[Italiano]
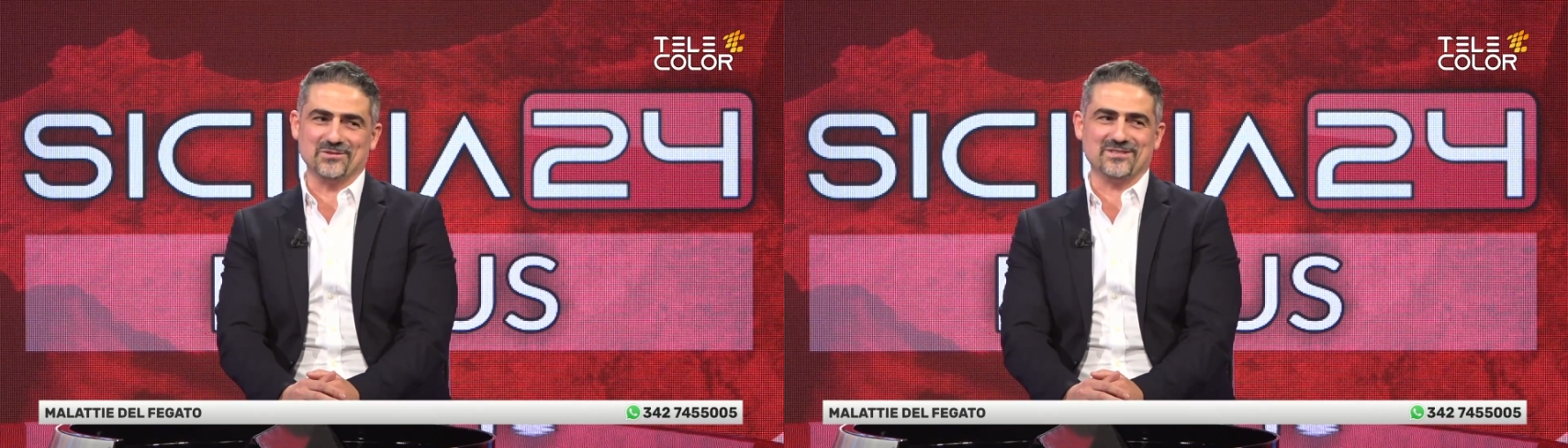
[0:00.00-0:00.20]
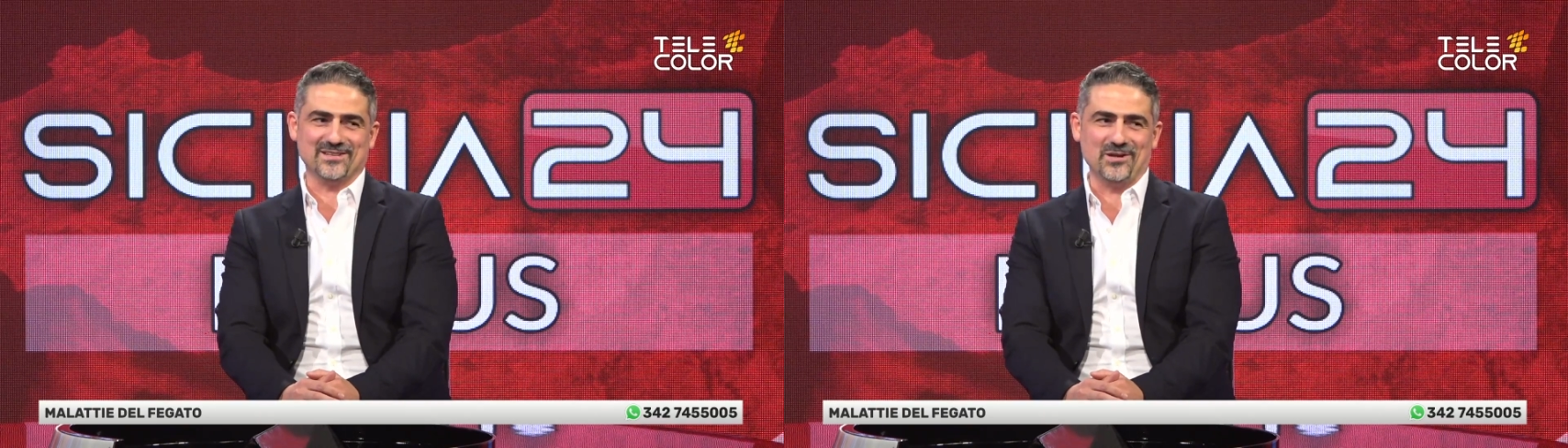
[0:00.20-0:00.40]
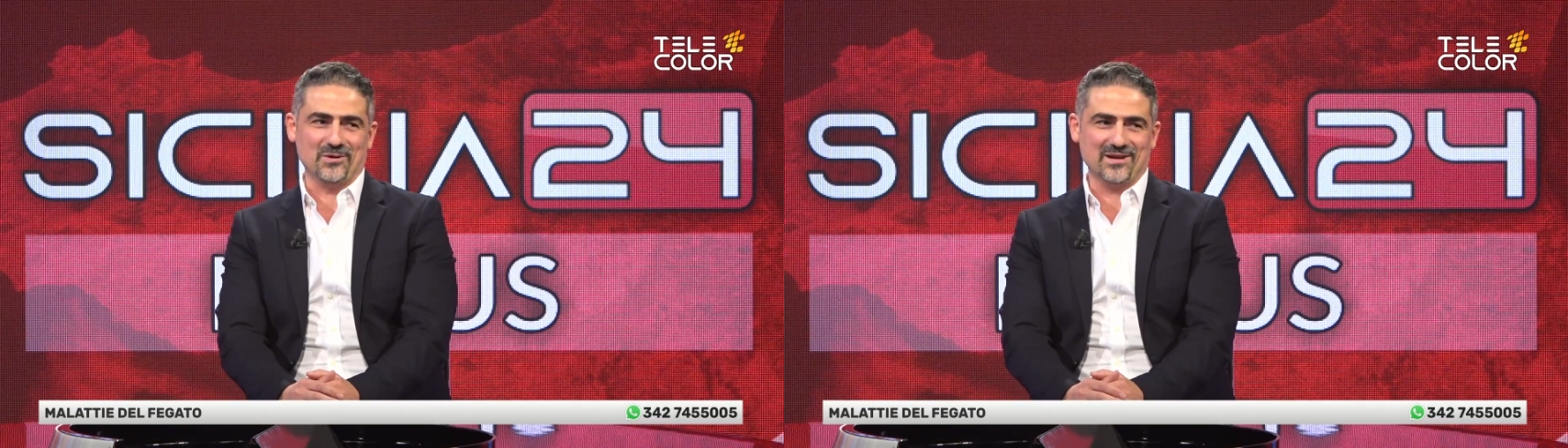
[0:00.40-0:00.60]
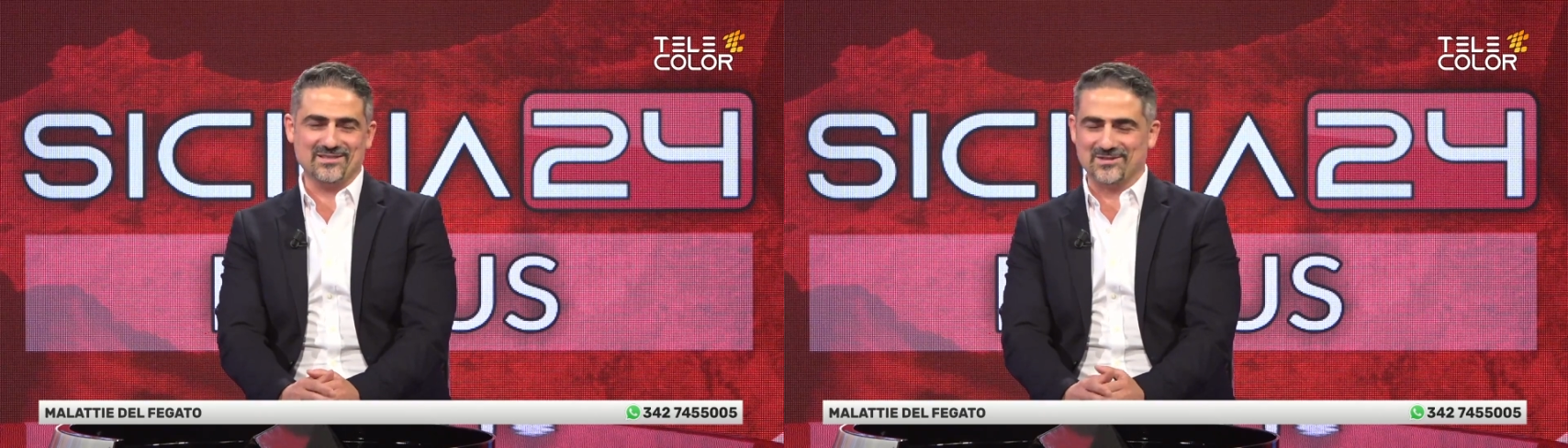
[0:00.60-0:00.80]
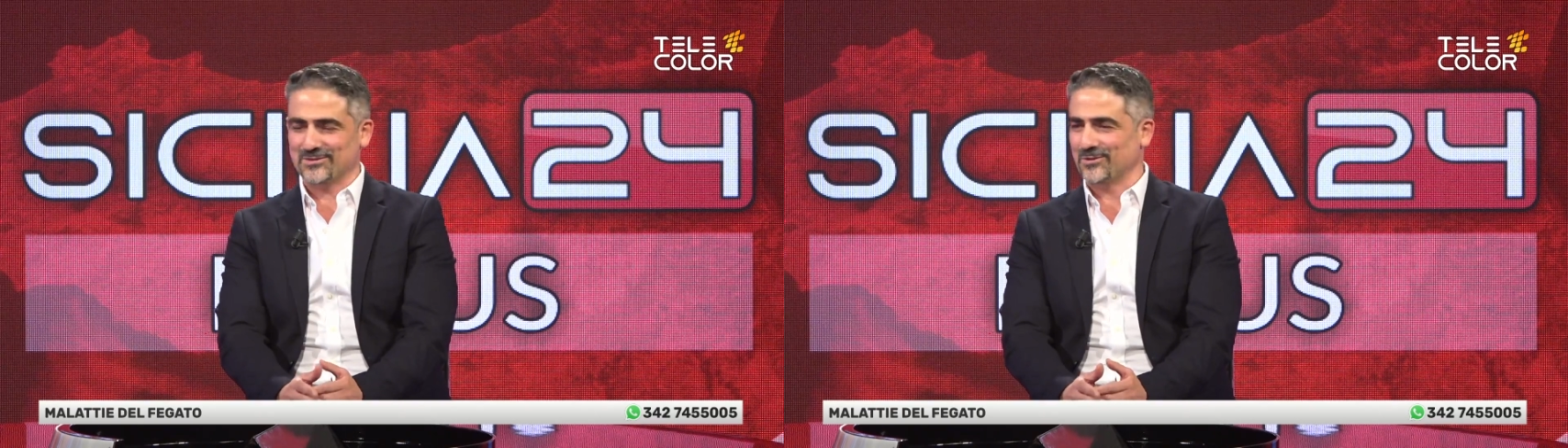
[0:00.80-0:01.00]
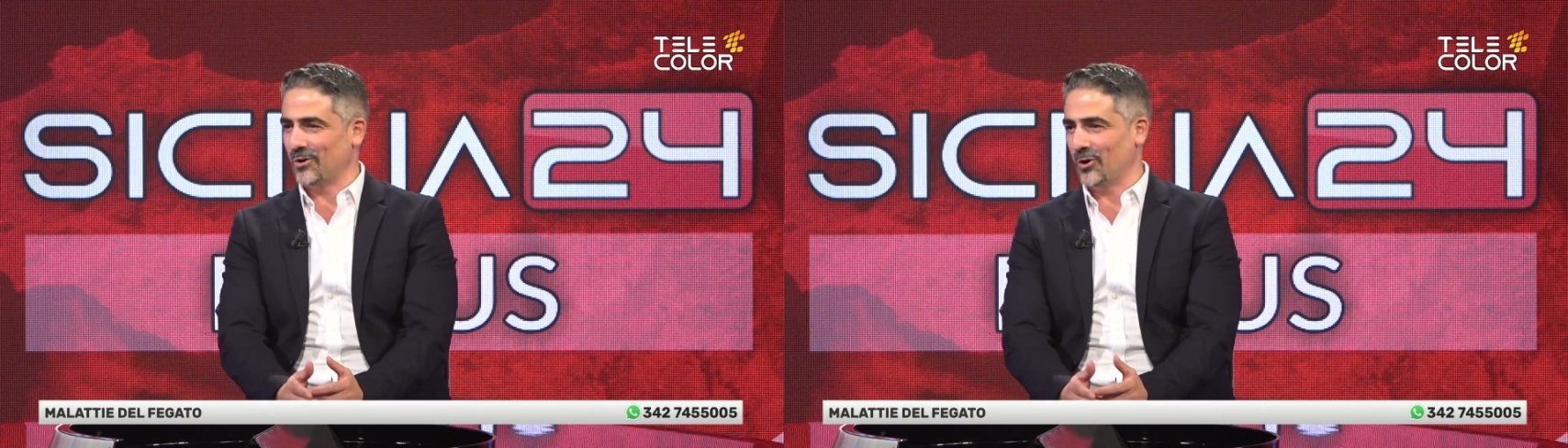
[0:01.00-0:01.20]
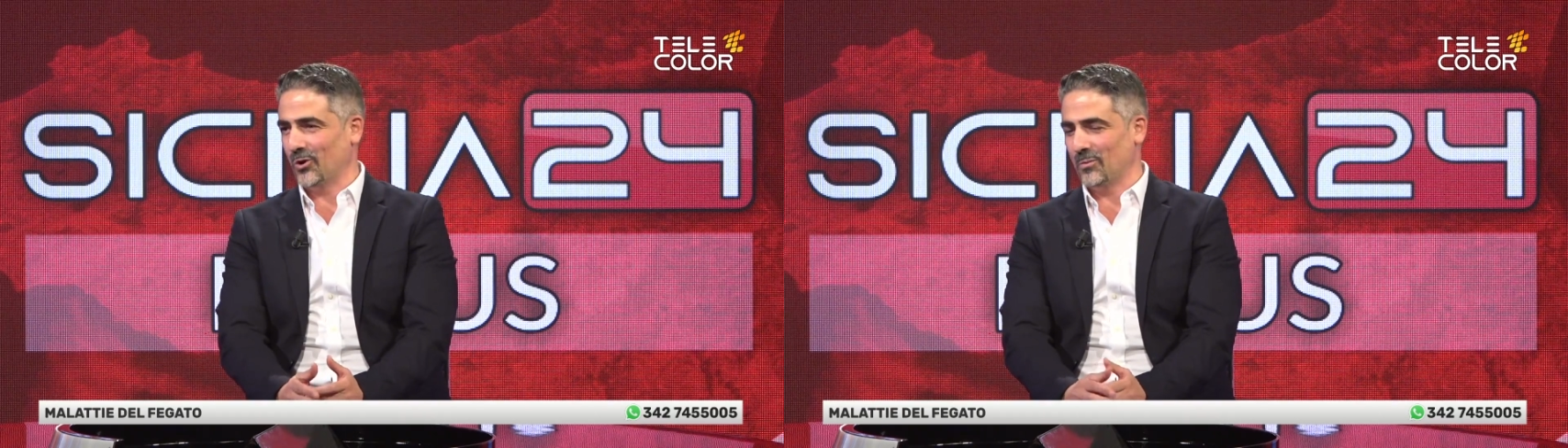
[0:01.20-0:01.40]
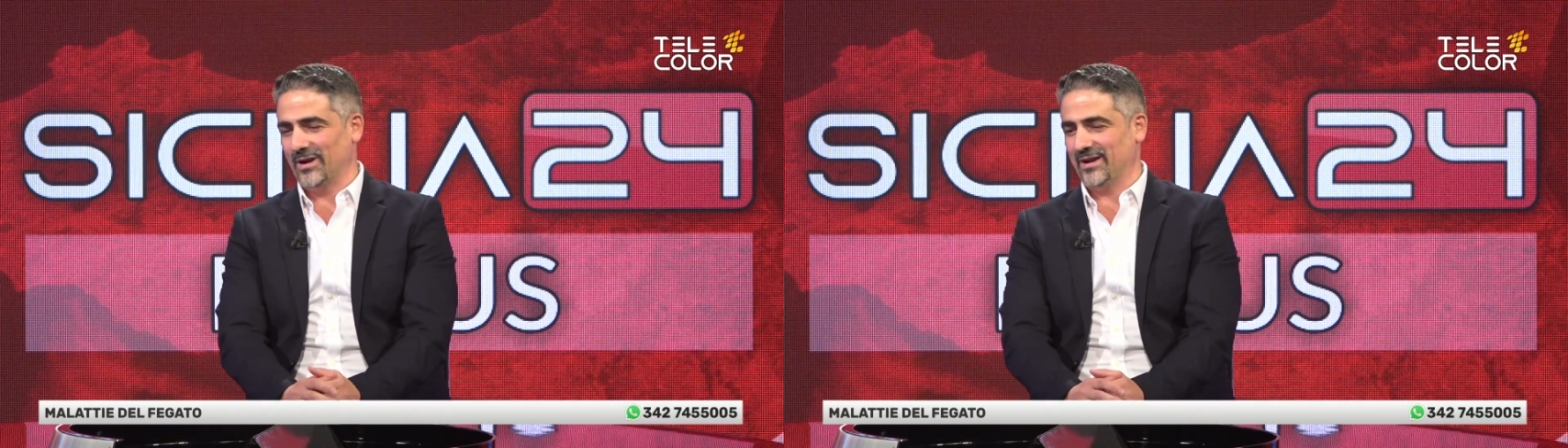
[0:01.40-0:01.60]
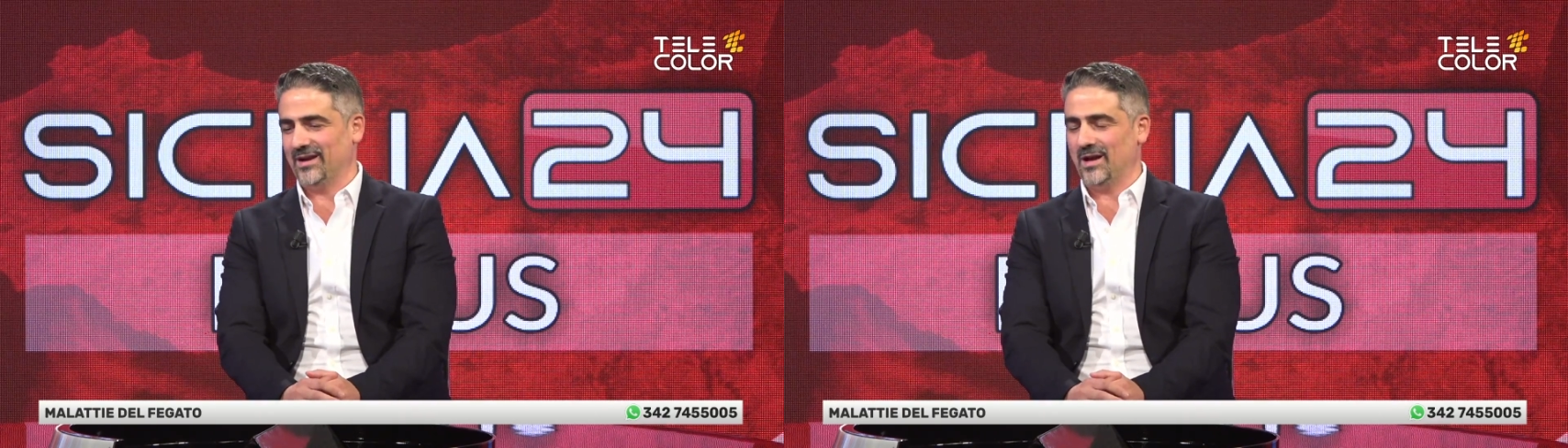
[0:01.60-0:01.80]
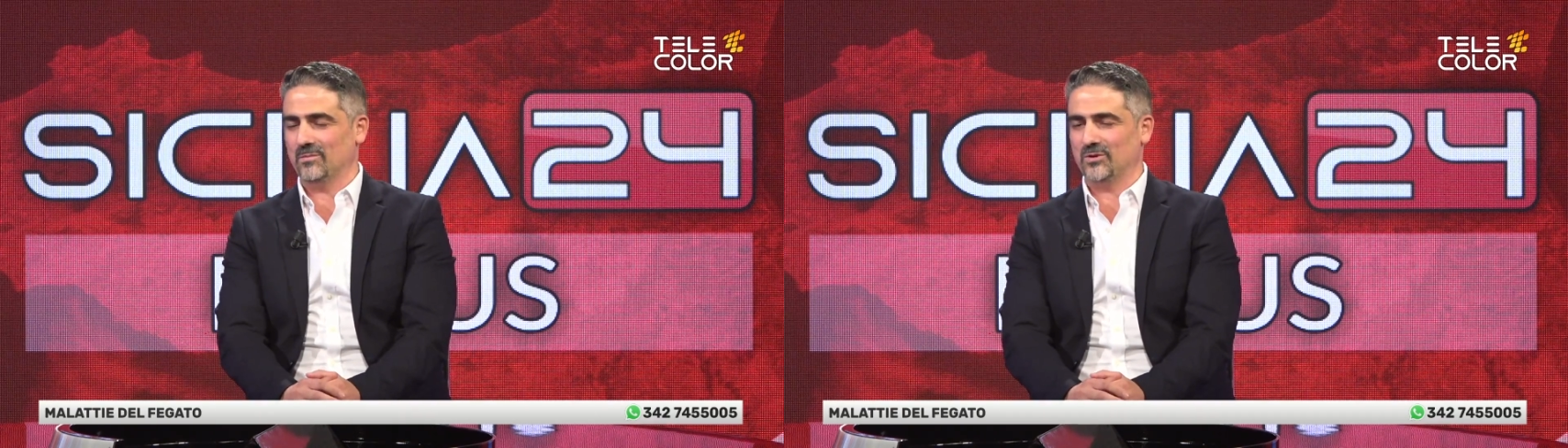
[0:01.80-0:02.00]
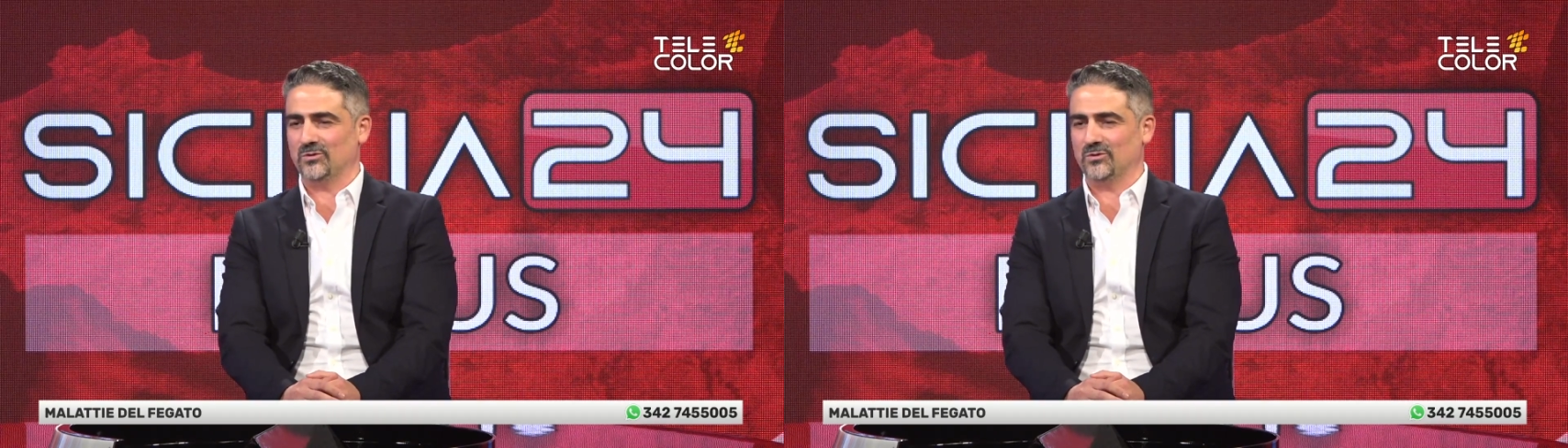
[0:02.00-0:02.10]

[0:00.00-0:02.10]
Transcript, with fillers: sì da un gastroenterologo ma nell'ambito